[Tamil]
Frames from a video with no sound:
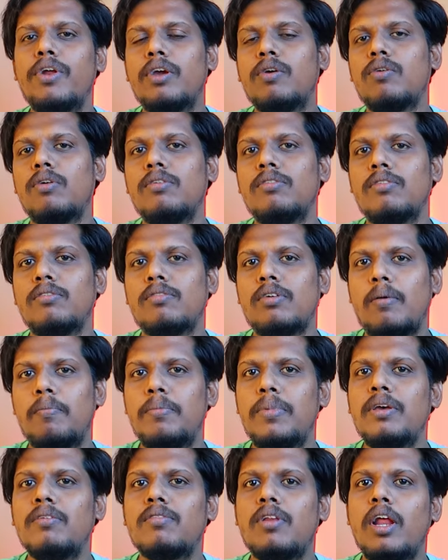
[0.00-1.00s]
ஃப்ரீக்வன்சி
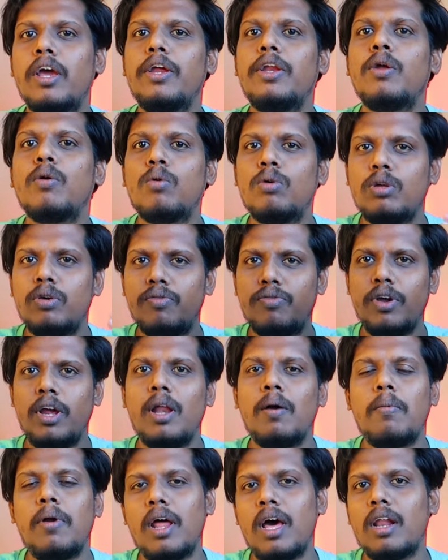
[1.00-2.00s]
சப்டேஸ்லாம் இன்னும் கொஞ்சம்
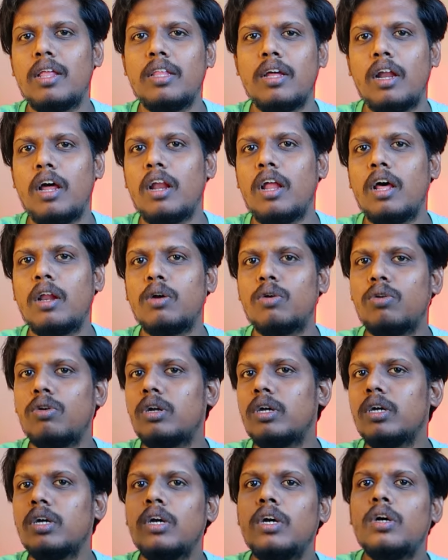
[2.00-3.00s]
ஃபீலபிளாக இருந்தால் நல்லா
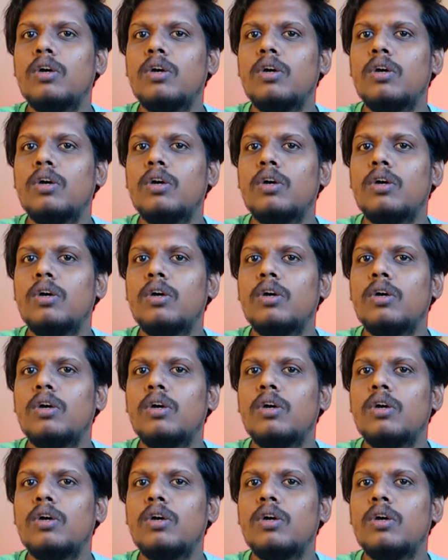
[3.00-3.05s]
இருக்கும்ன்ட்டு